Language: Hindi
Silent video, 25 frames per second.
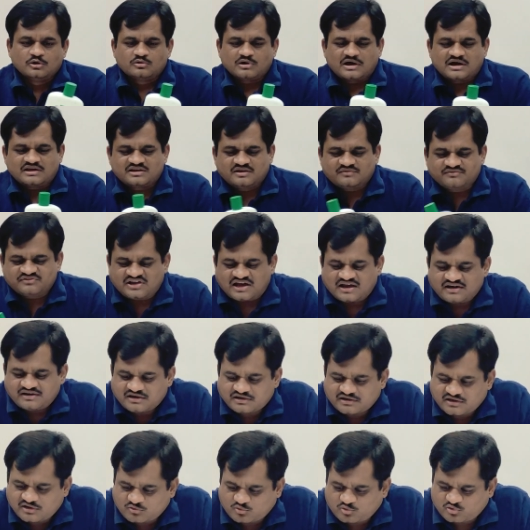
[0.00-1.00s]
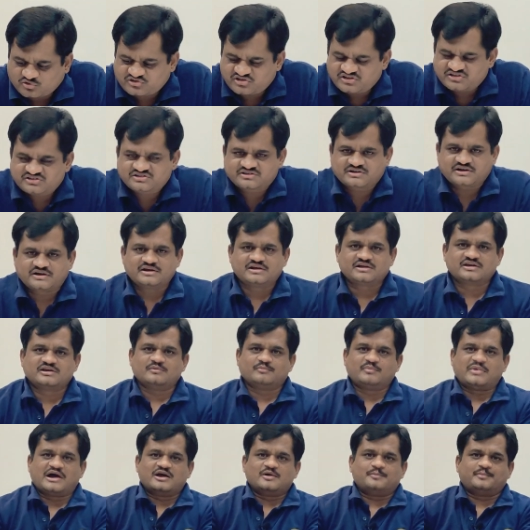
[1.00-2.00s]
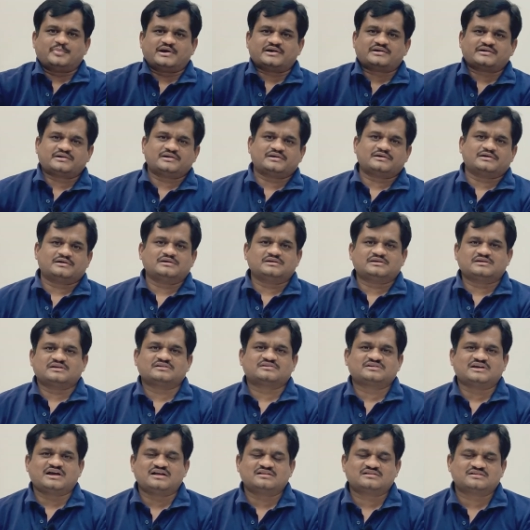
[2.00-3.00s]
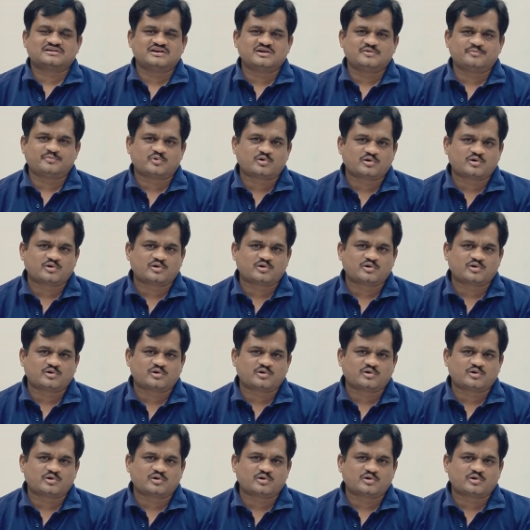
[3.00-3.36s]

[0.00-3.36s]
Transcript: तो आज हम जानने की कोशिश करेंगे बाय प्रैक्टिकल के साथ कि ये